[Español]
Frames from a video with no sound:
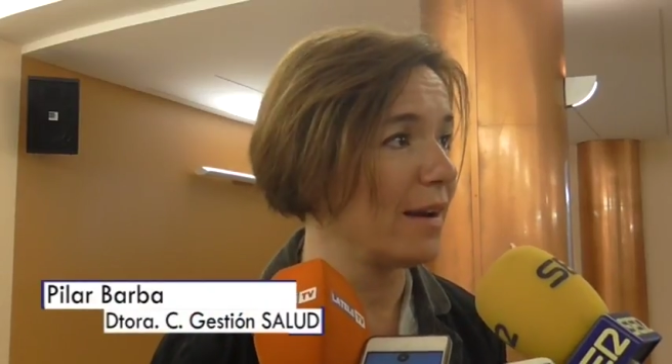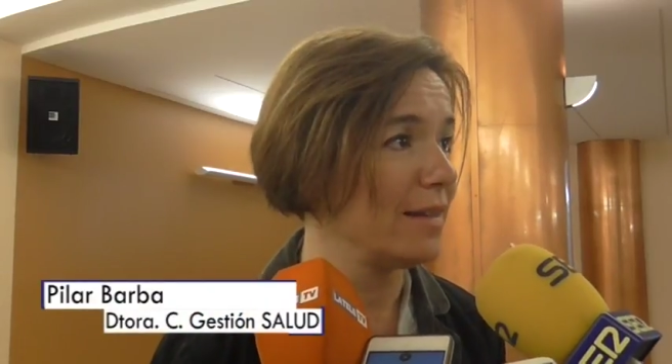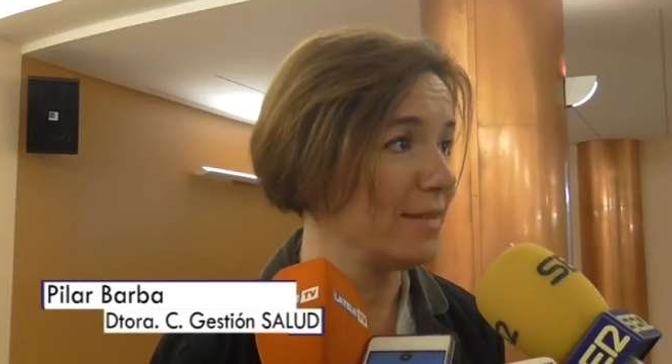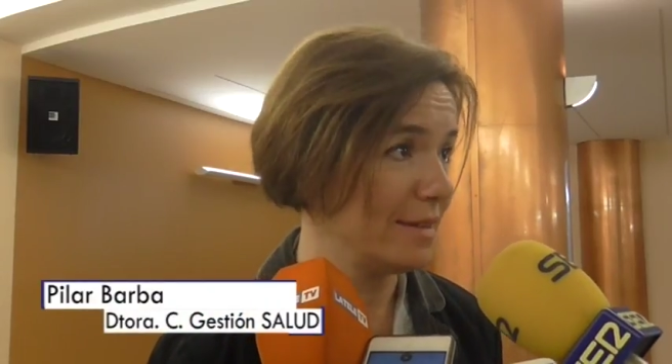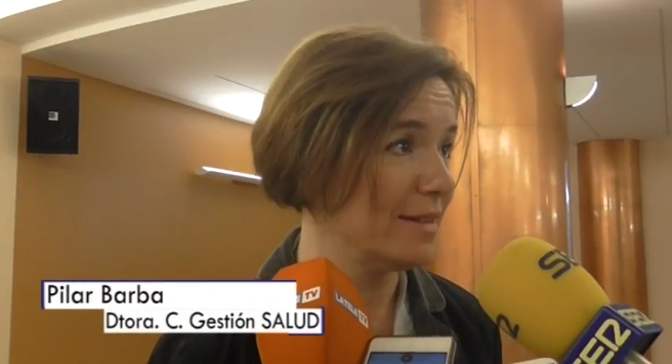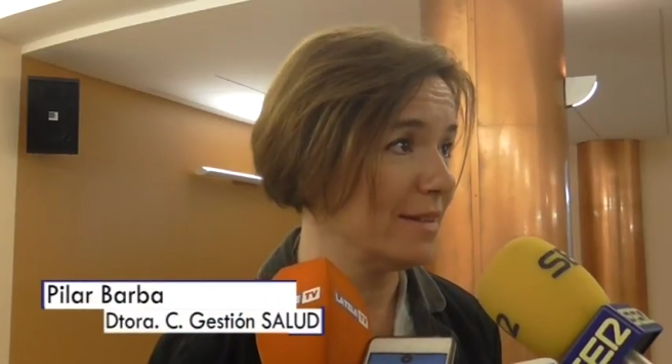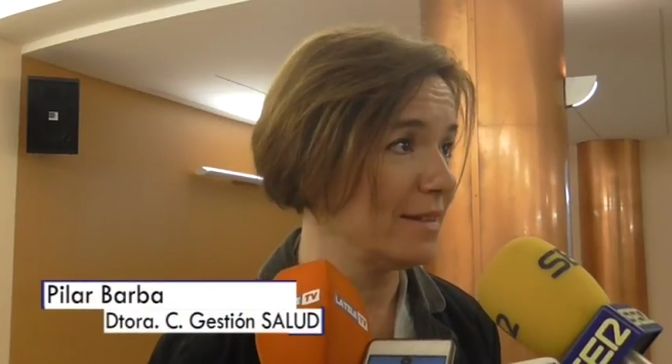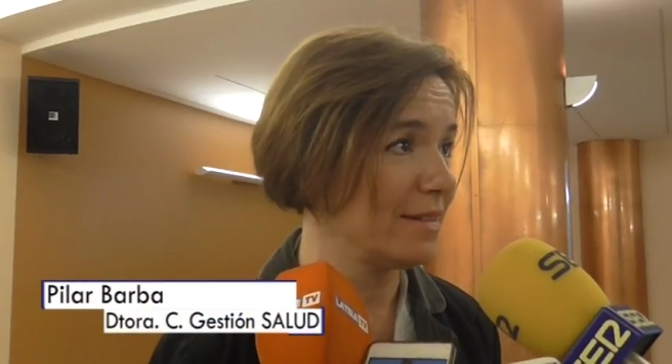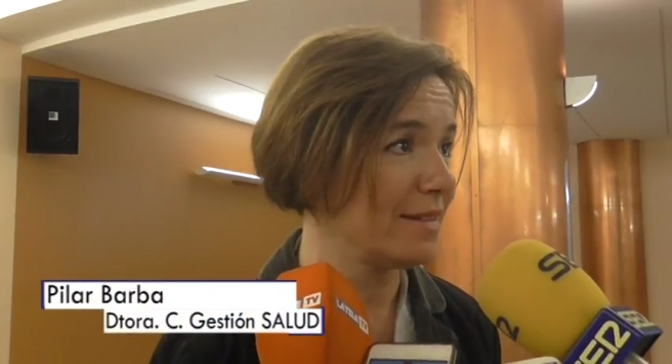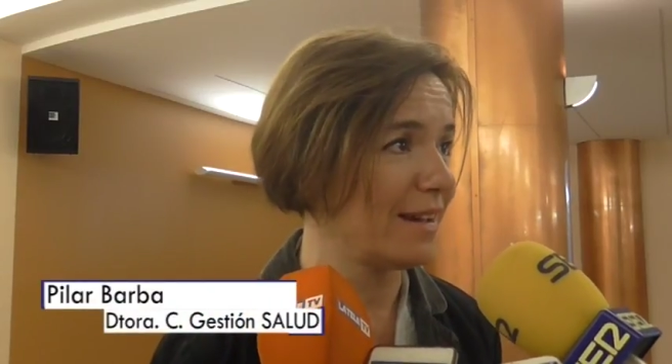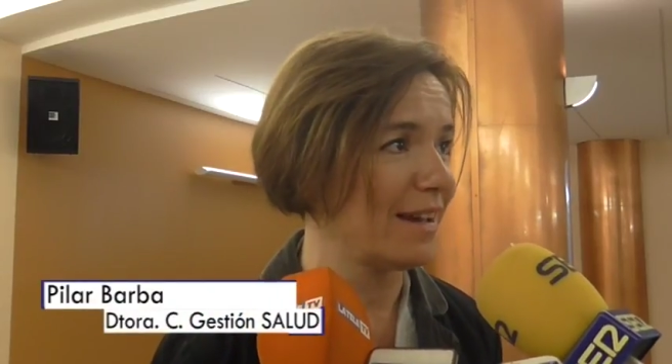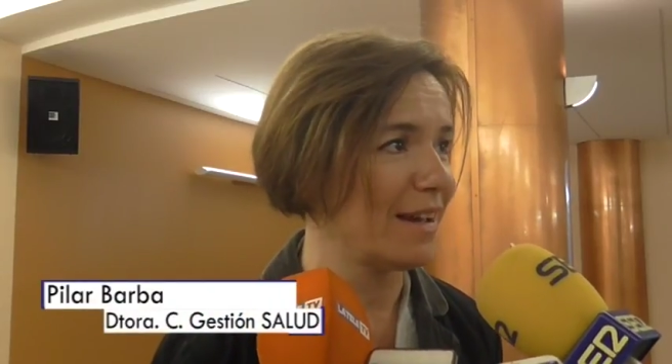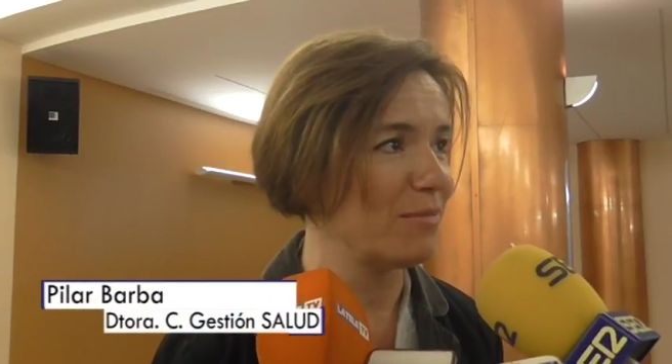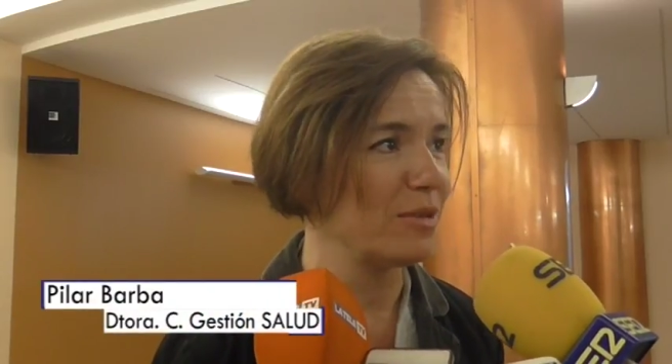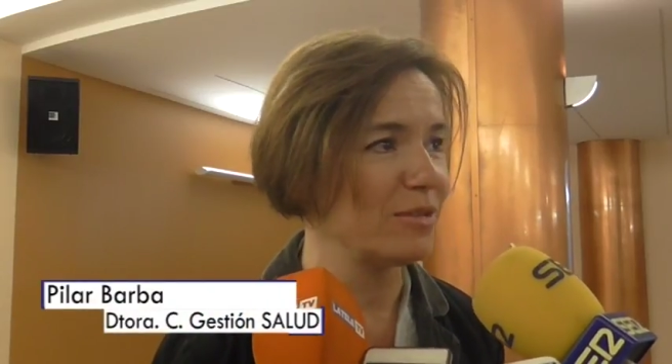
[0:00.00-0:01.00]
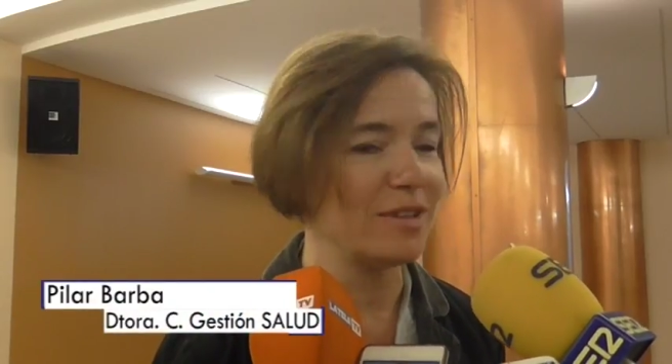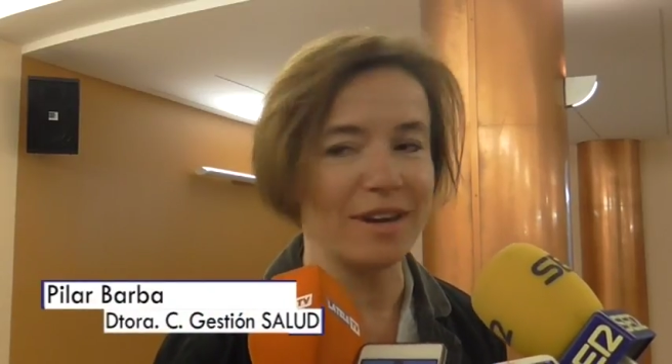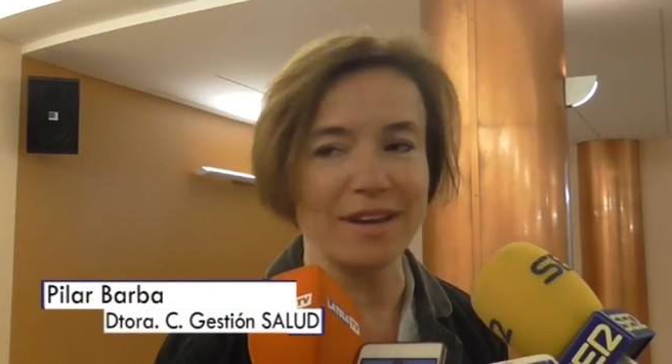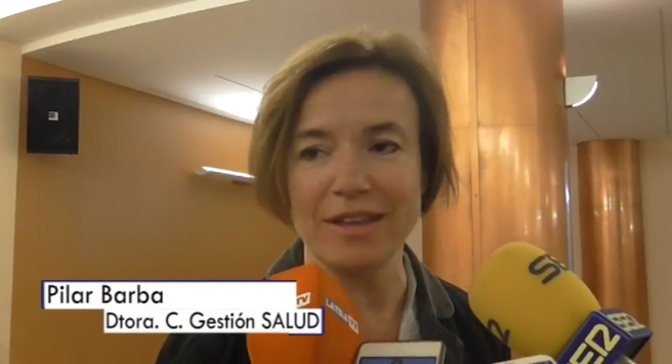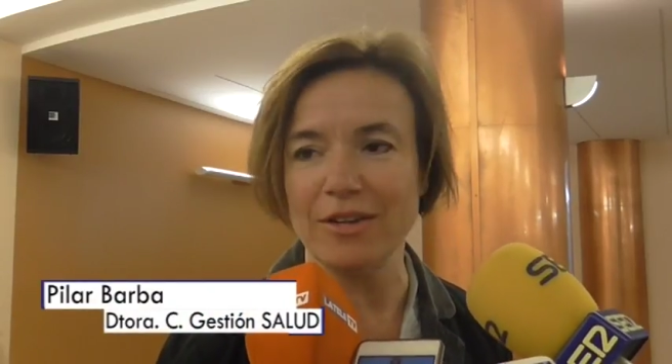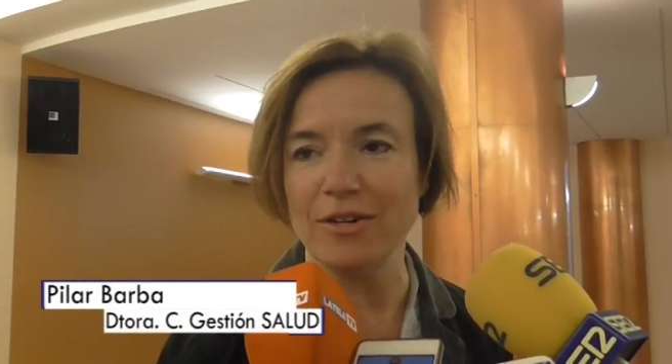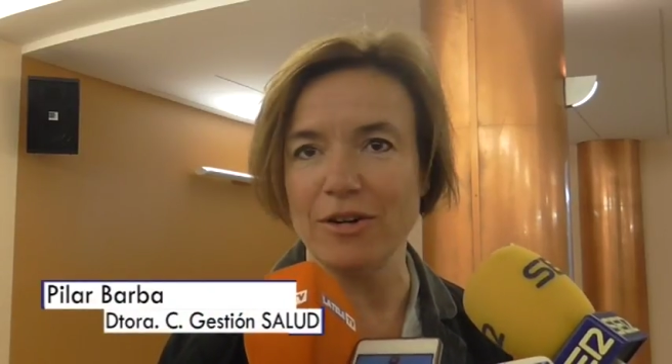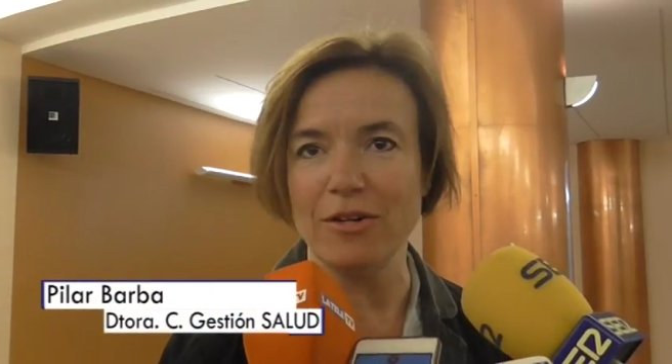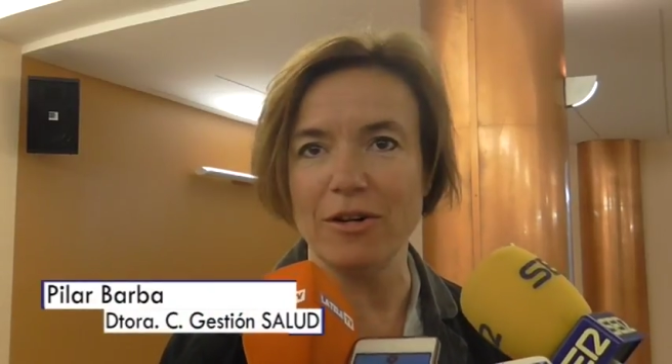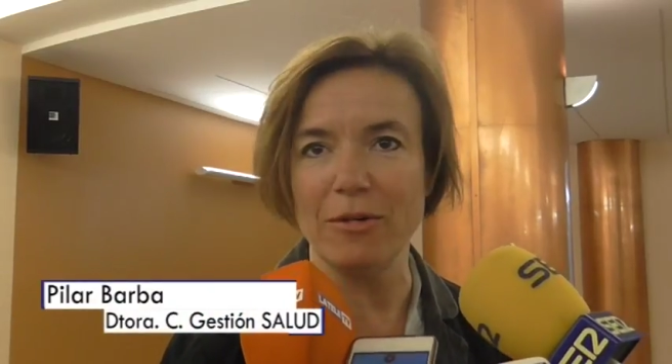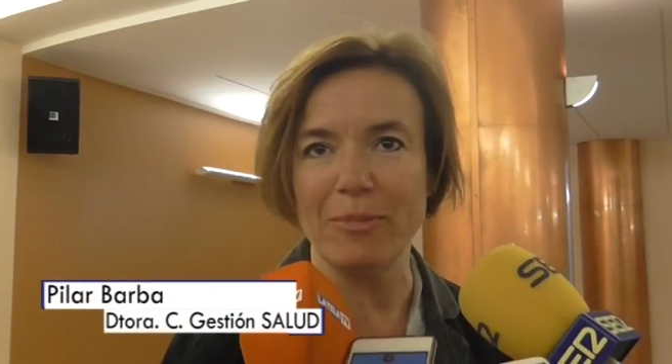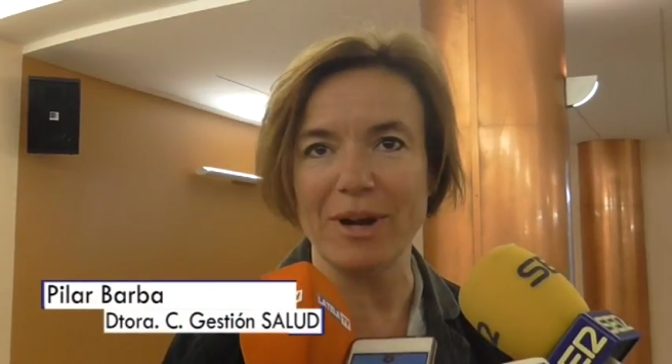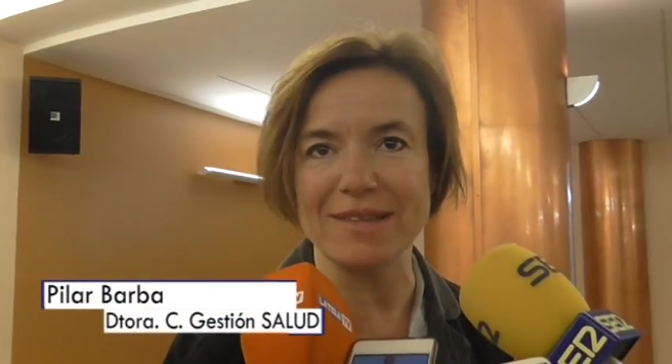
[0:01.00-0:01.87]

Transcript: crisis que hemos tenido